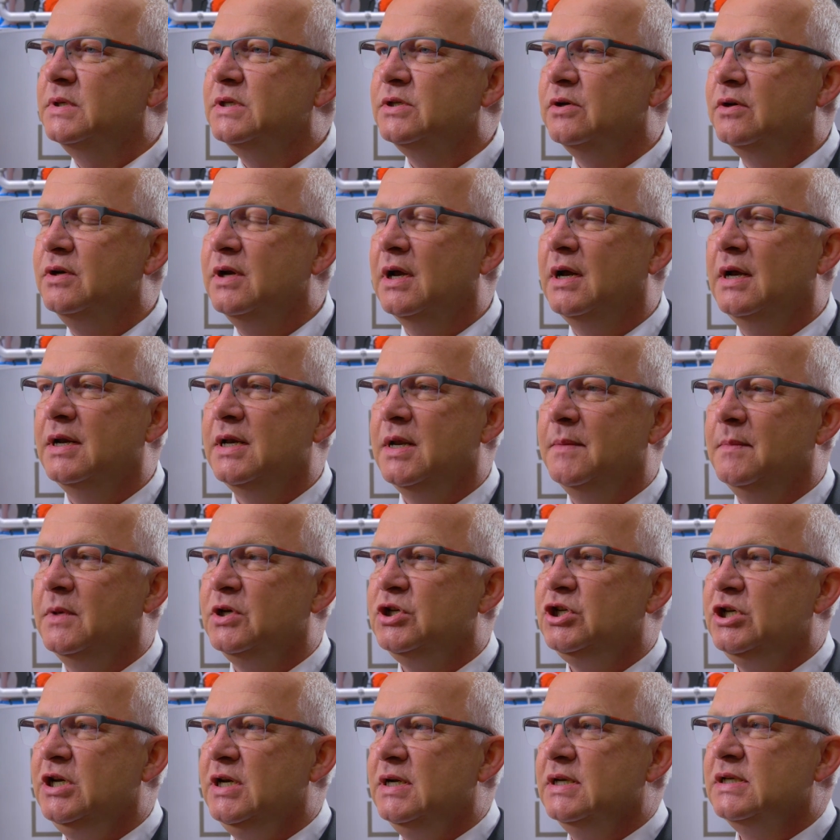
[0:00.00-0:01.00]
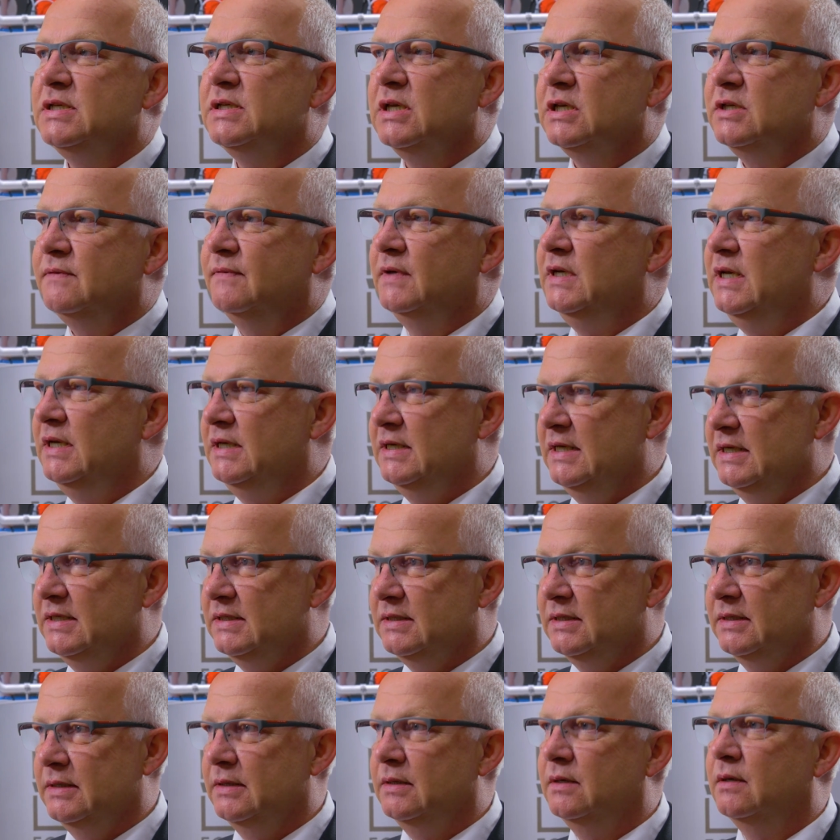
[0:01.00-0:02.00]
Besondere an der Maschine ist, dass wir die
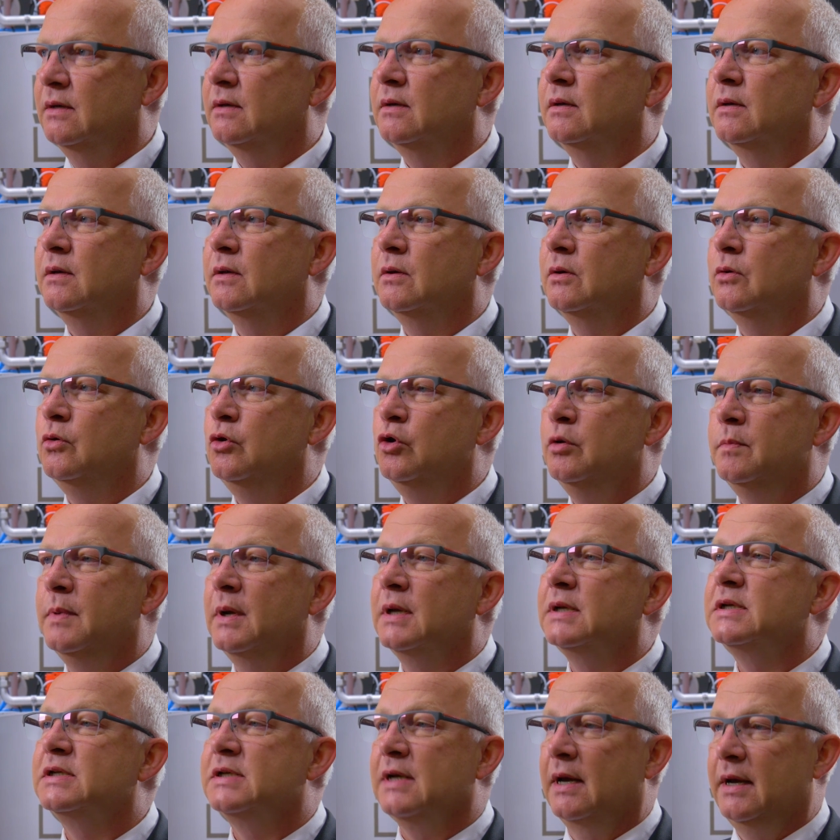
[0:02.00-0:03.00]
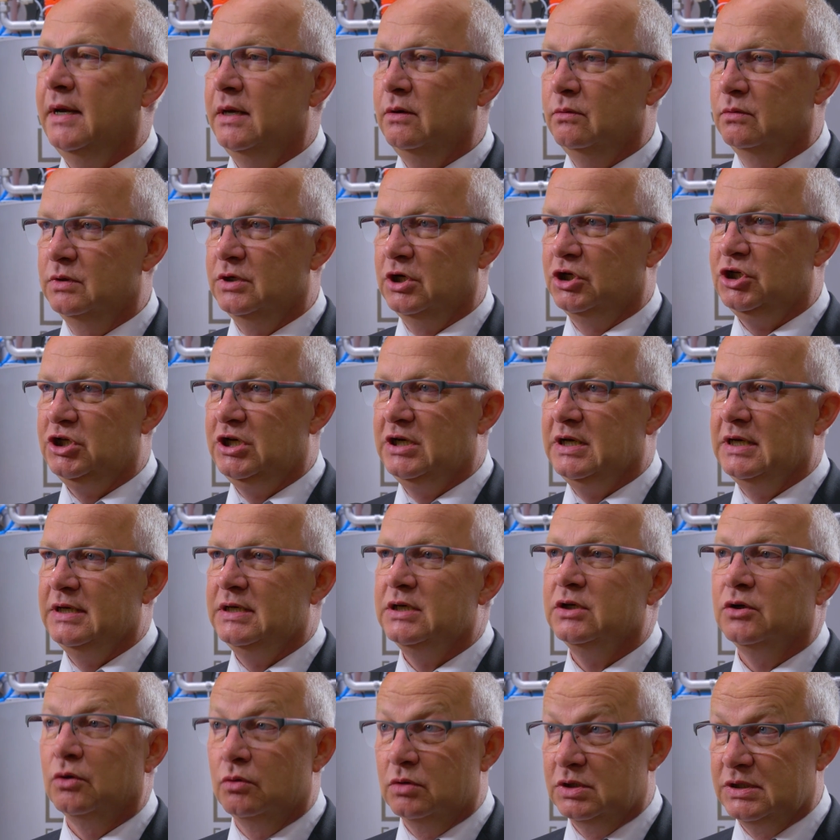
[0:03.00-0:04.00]
Dichte über drei
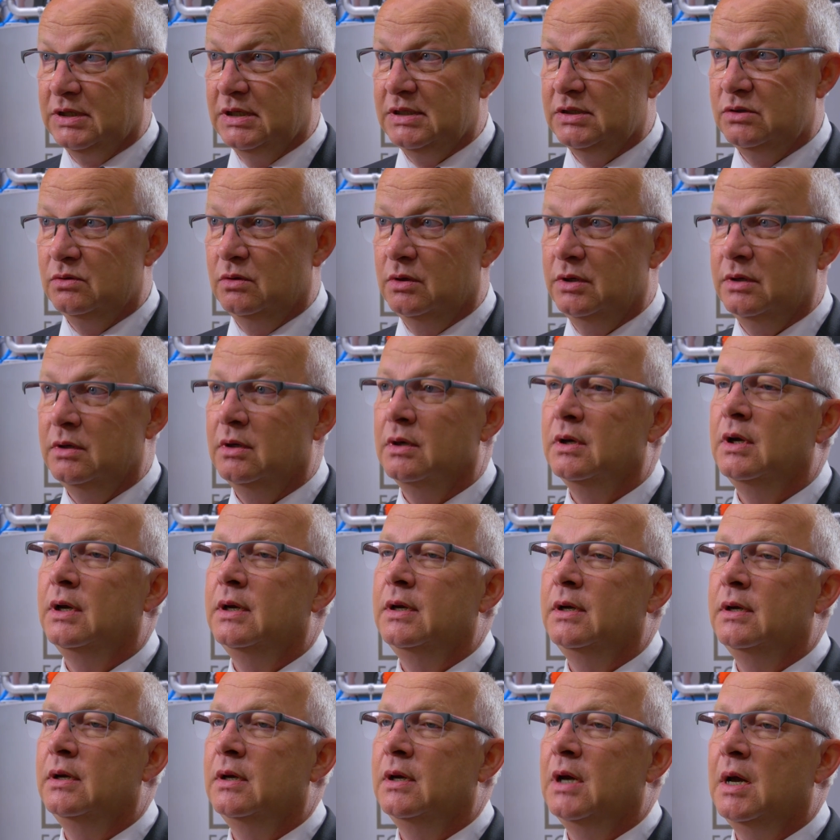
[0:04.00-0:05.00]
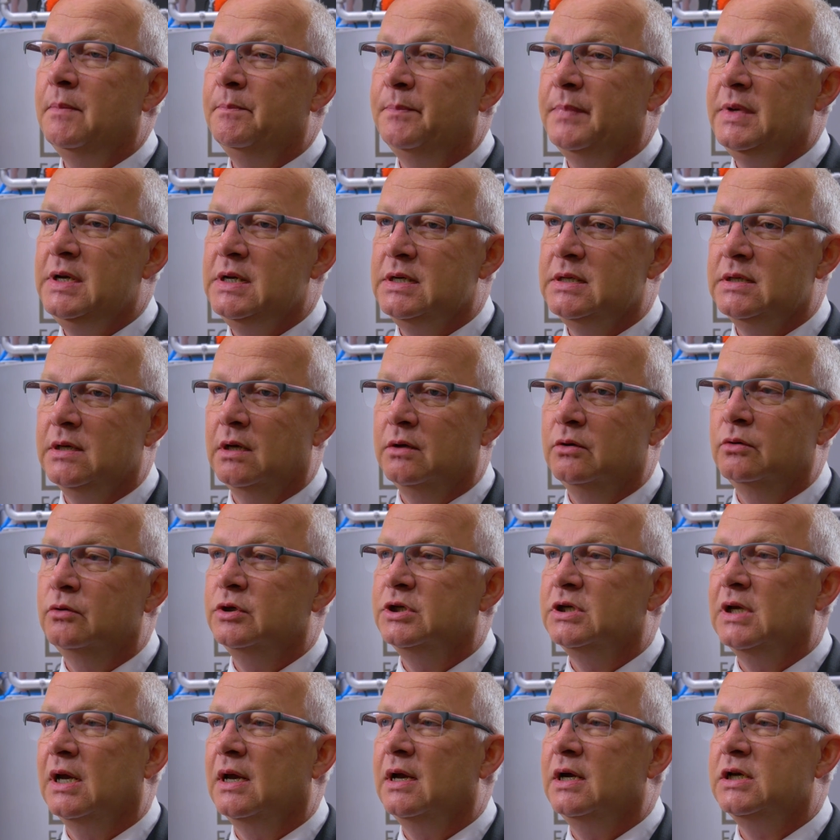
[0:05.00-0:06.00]
unterschiedliche Drucksensoren äh, abbilden.
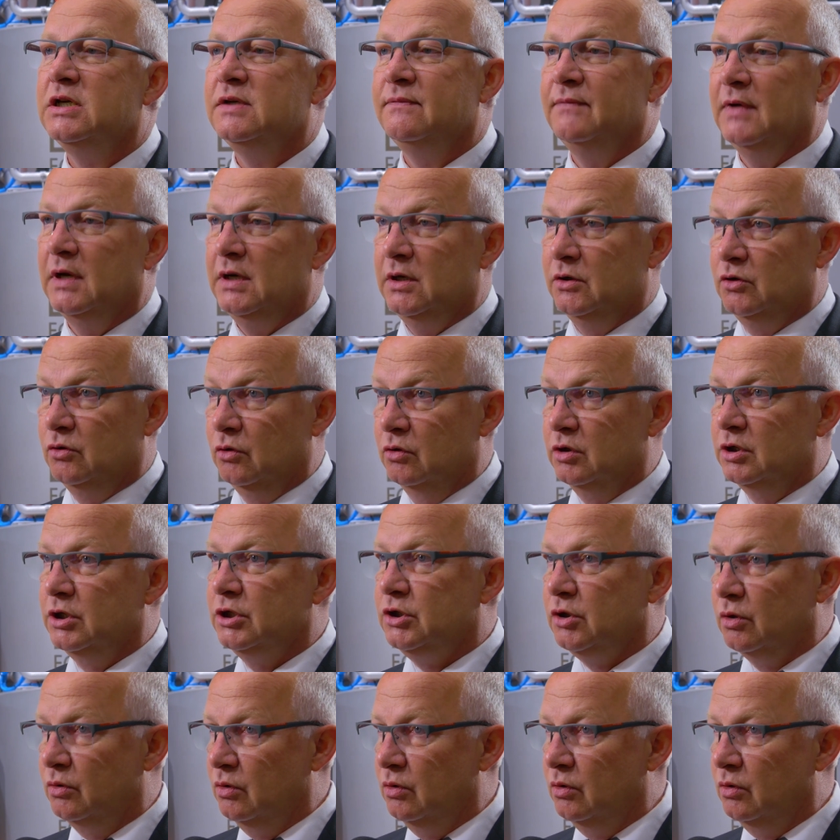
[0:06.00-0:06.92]
Dadurch erreichen wir eine deutlich